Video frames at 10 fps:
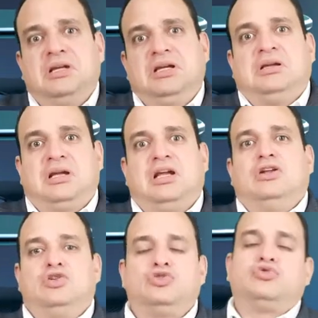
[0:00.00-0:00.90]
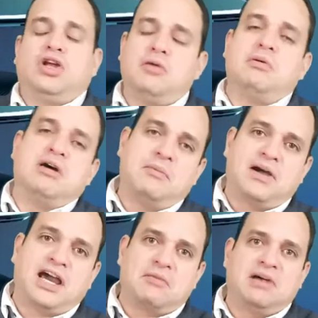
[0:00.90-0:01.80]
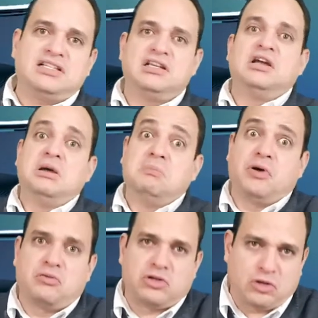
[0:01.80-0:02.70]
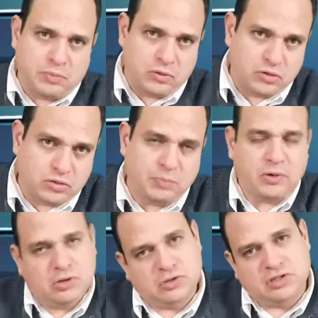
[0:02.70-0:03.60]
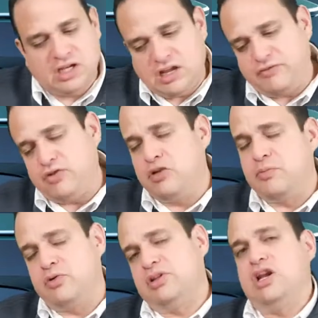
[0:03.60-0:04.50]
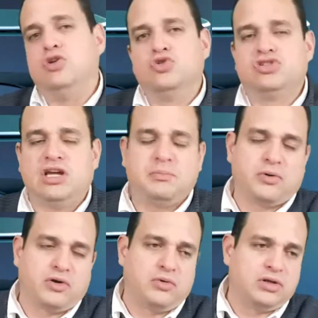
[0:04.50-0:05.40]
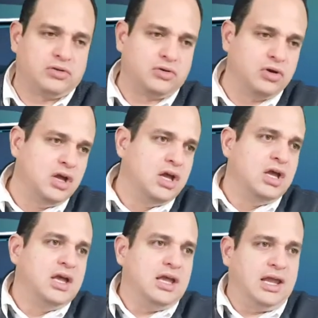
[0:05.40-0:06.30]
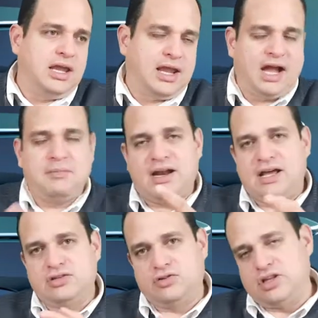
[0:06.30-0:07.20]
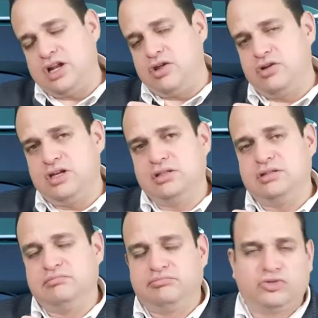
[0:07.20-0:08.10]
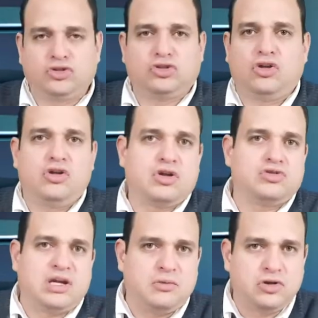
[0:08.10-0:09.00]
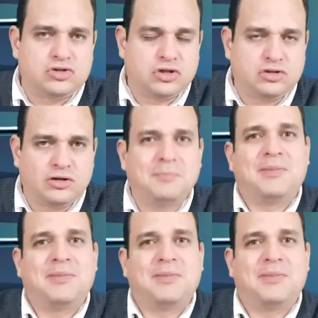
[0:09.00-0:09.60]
y que los usuarios vamos a pagar más por nuestros productos, por nuestros teléfonos, por nuestras luces, por nuestras eh, cámaras, ordenadores, todo lo que usamos nosotros